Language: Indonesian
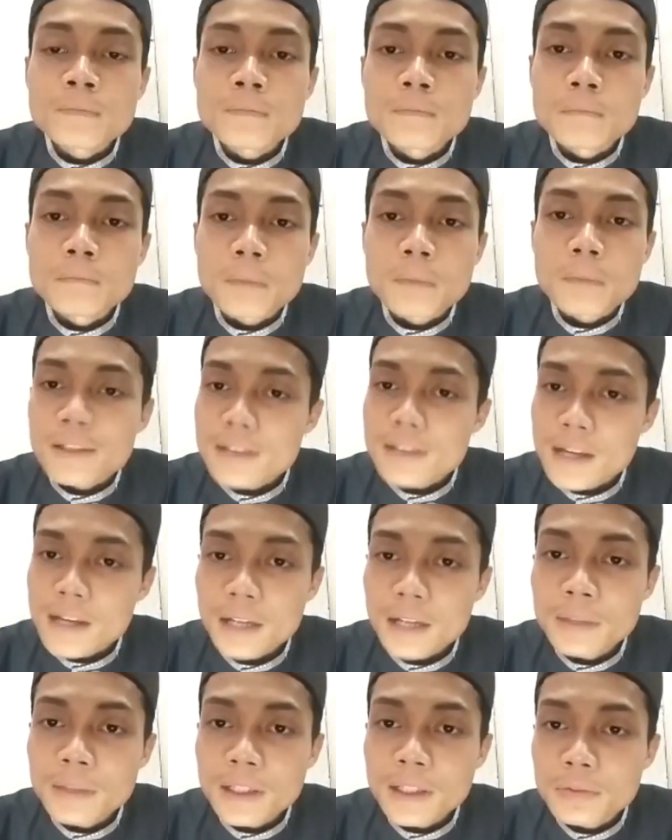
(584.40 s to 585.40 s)

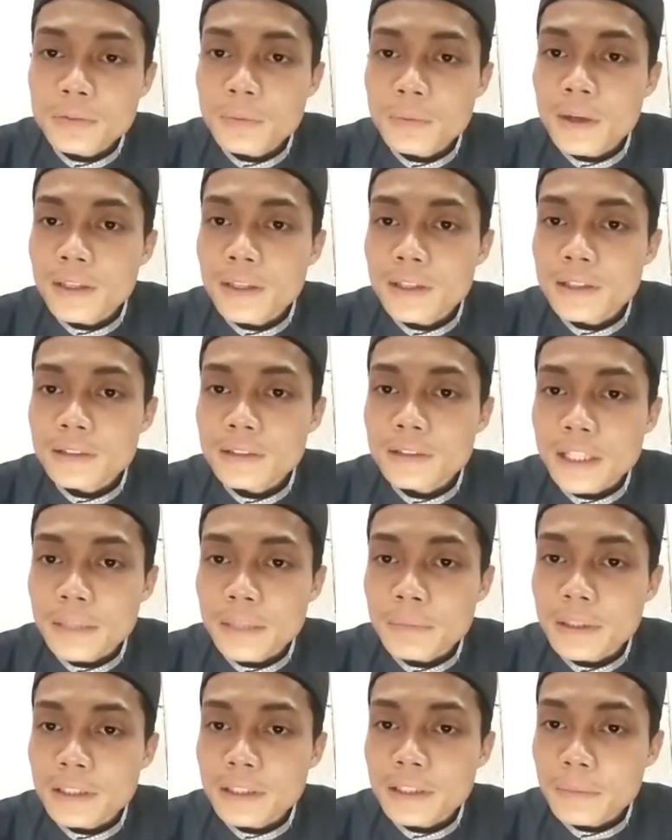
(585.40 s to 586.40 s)
merasakan begitu banyak
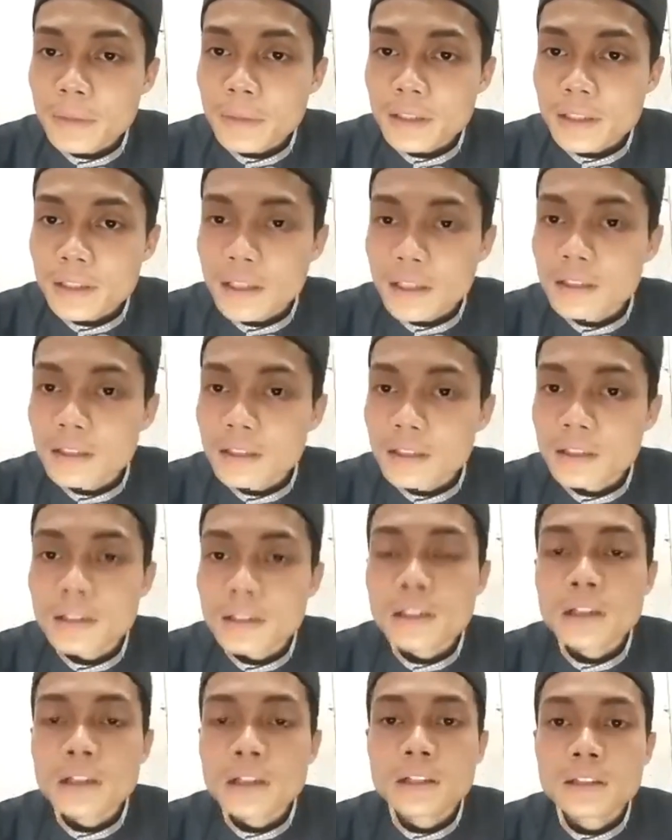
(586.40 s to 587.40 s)
nikmat-nikmatnya
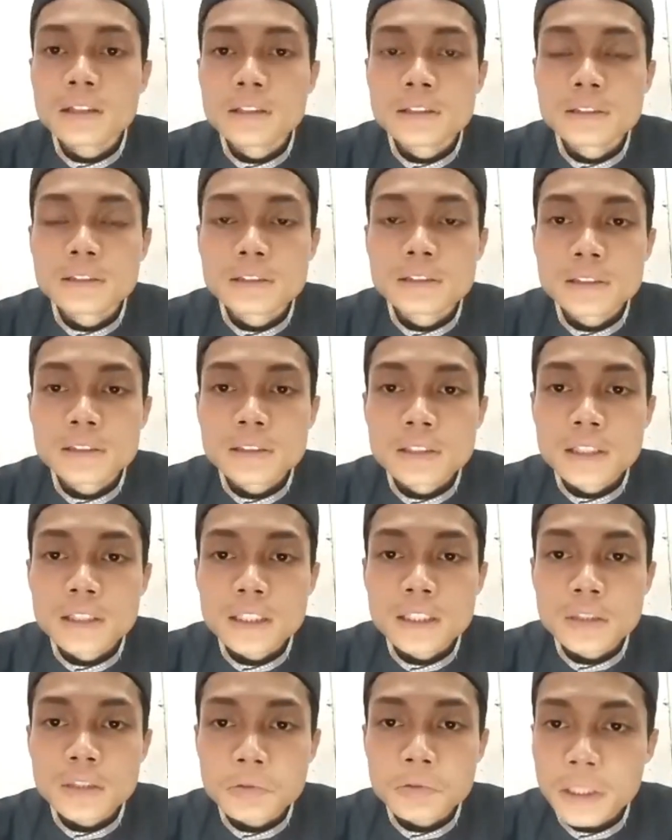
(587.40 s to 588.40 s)
Allah
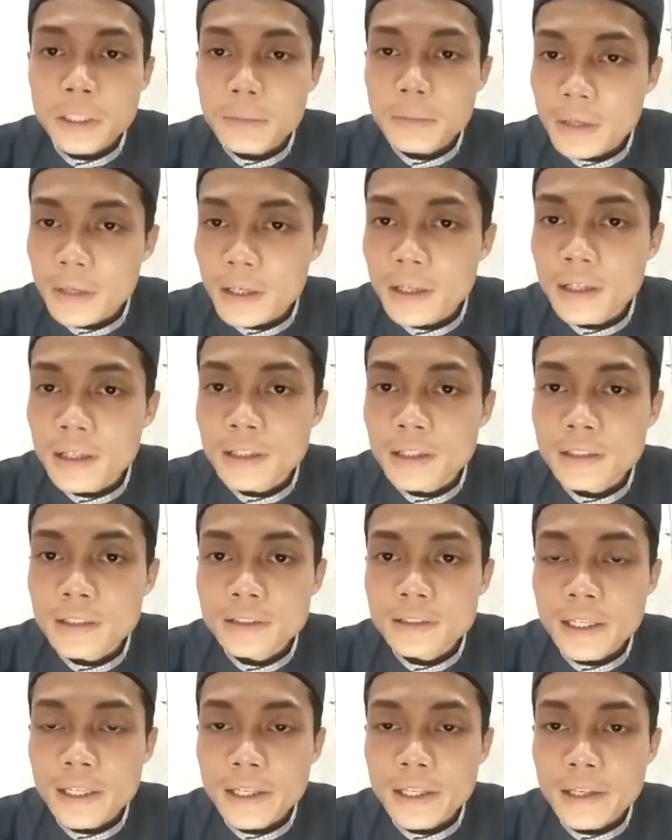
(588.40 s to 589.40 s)
terutama
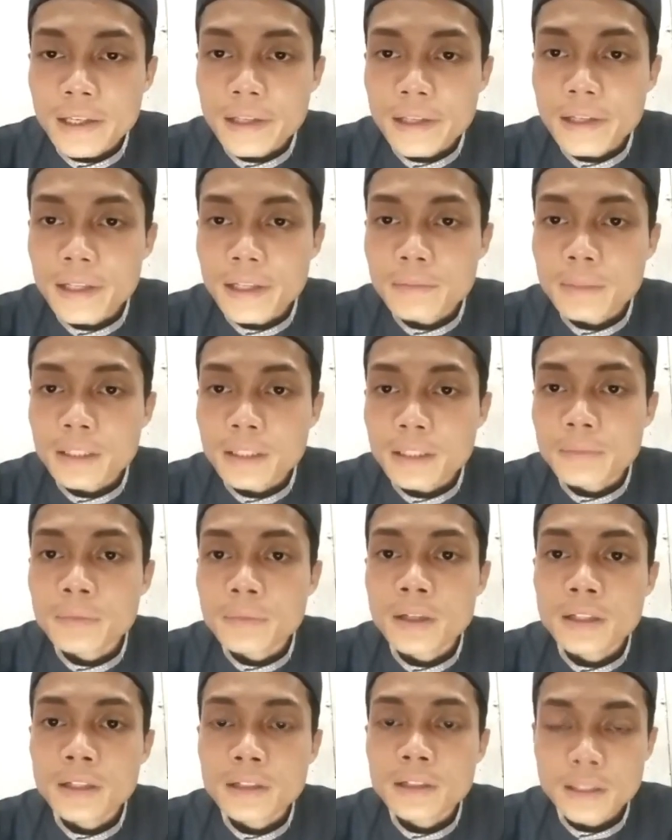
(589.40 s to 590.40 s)
nikmat
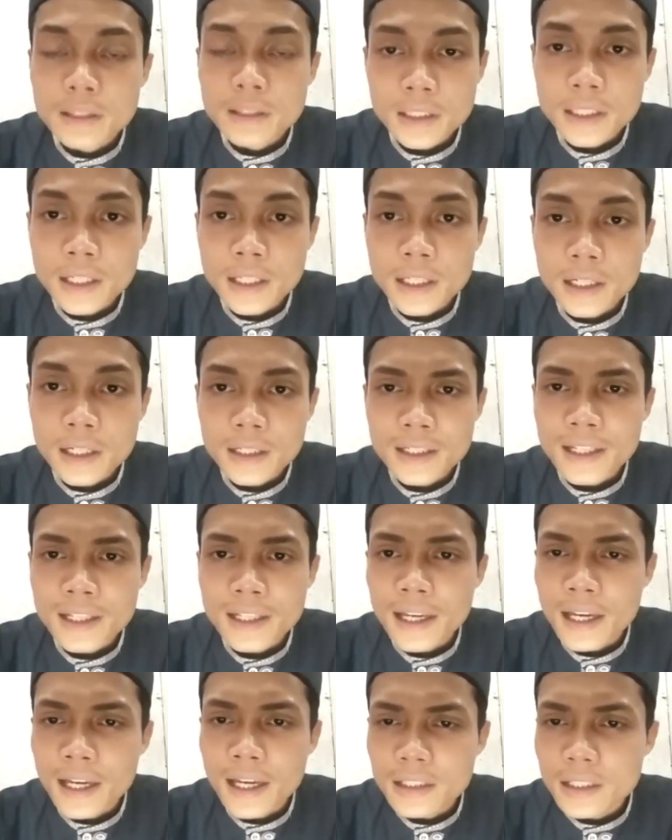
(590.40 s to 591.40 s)
iman yang
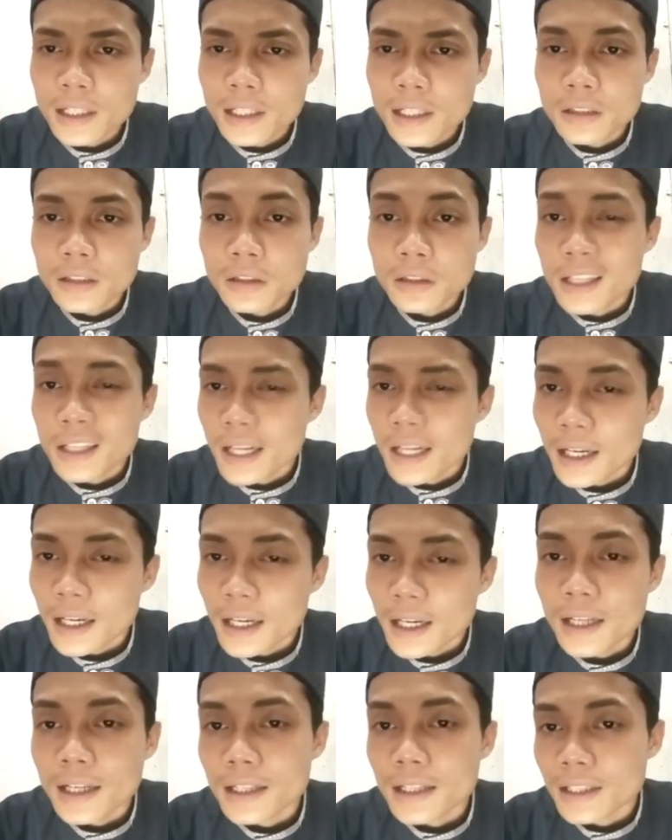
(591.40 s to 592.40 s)
dengannya Allah
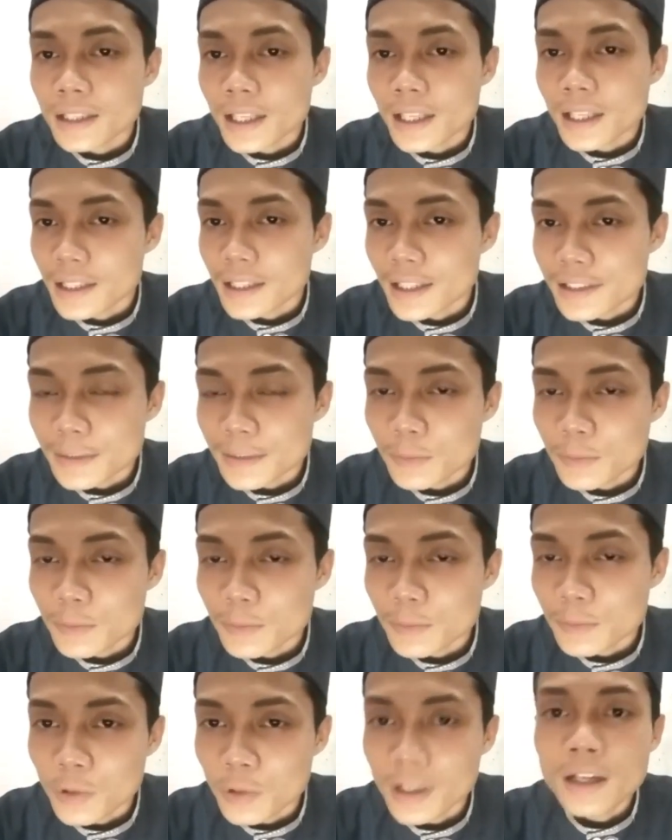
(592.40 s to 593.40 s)
gerakan hati kita
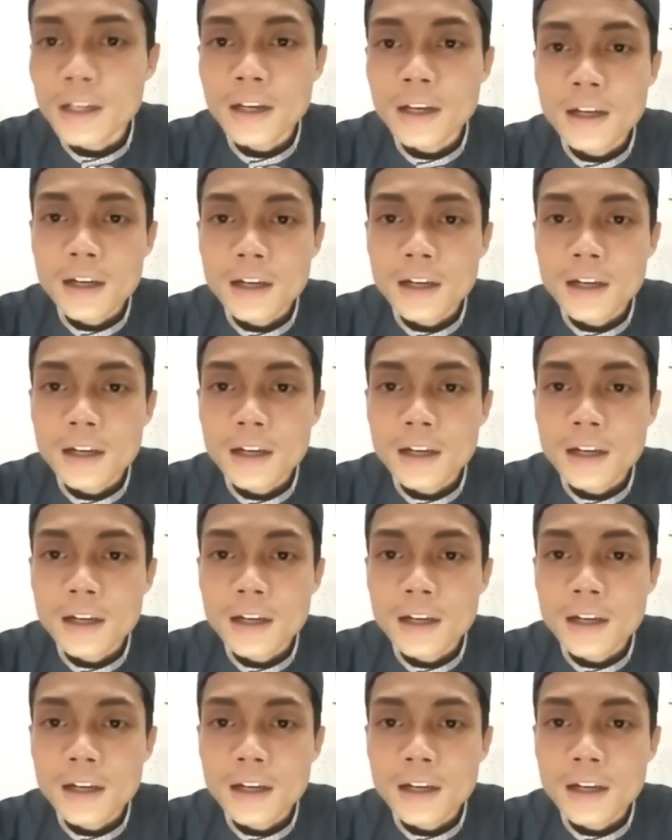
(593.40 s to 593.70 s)
semua